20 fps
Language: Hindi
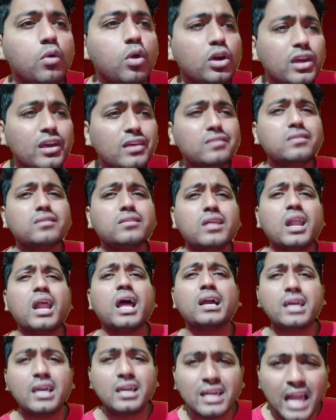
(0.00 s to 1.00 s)
वो लोग इस तरह
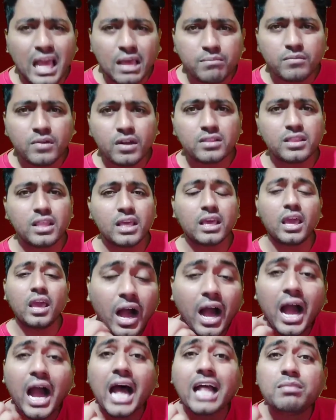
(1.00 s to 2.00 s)
तरह के क्राइम करते हैं
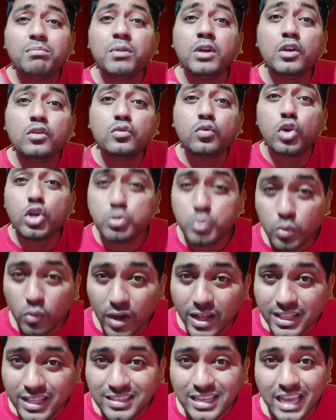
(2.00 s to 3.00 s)
कि आदमी की सोच भी
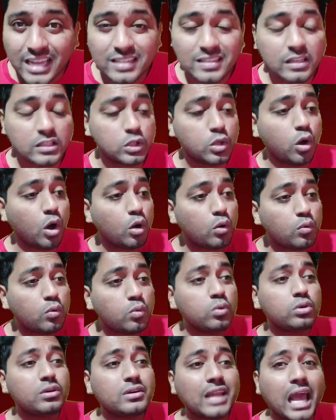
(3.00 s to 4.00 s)
वहां तक जा नहीं सकती और
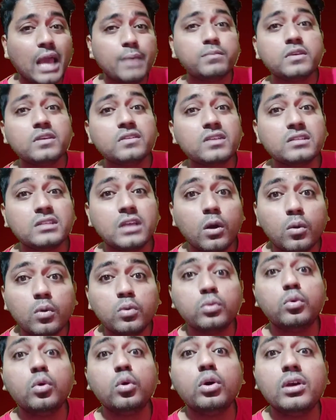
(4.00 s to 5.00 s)
उन क्राइम्स की सजा
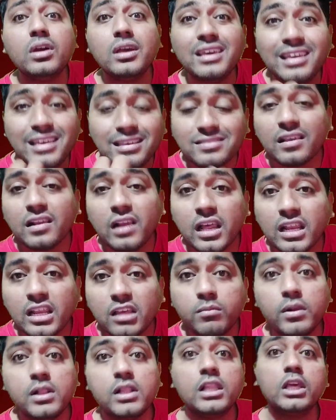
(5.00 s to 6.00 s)
उनको इसीलिए
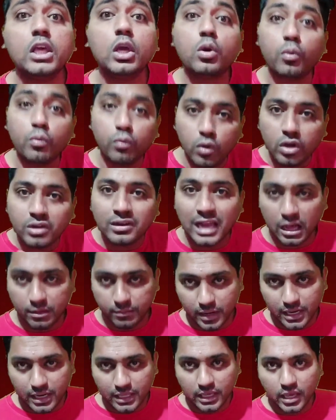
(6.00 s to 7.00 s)
नहीं मिलती क्योंकि वो लोग
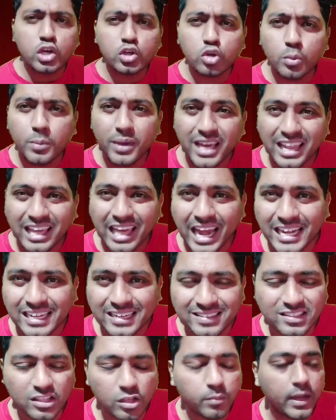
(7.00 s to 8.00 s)
नाबालिग है तो मैं क्या
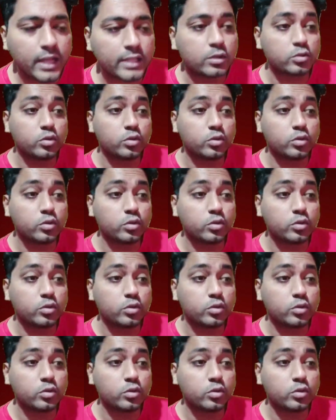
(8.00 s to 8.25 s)
कैरेक्टर्स की बात